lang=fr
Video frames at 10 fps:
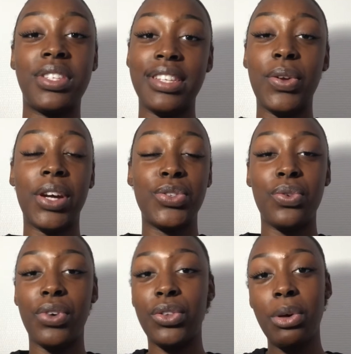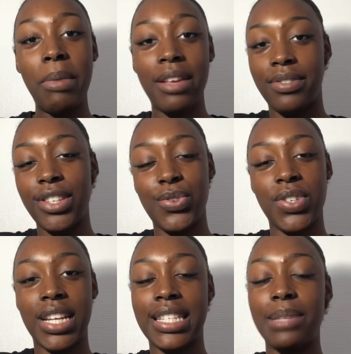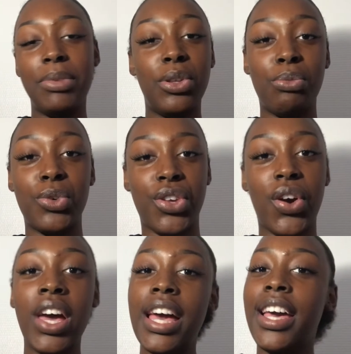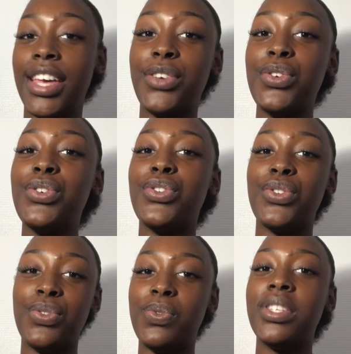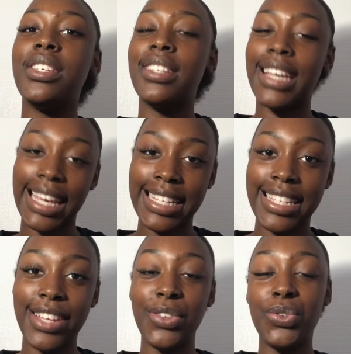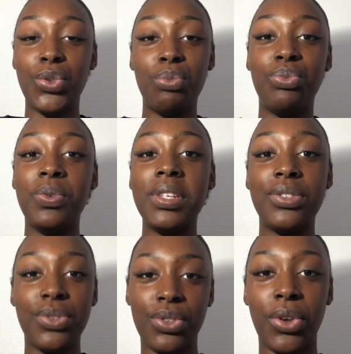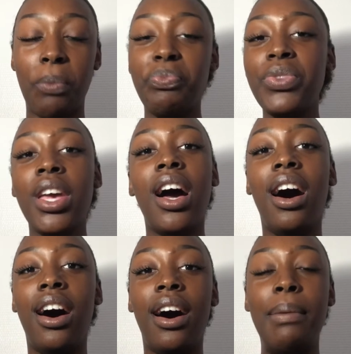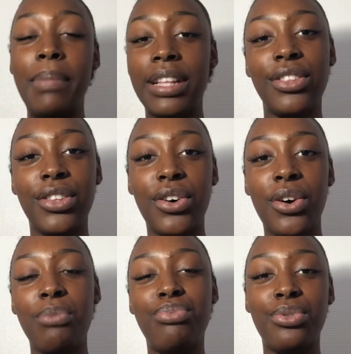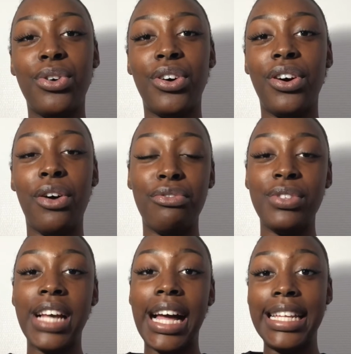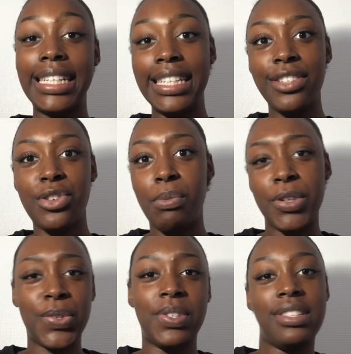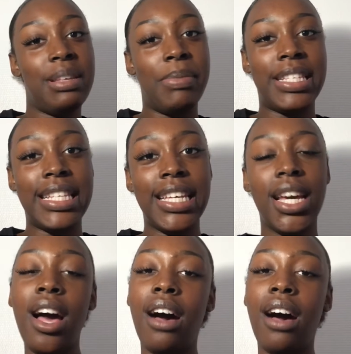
que Seigneur et Sauveur dans ma vie, que je l'ai accepté dans mon cœur et que je suis chrétienne depuis ce temps. Euh, maintenant, pour en venir à l'église, comment est-ce que ça s'est passé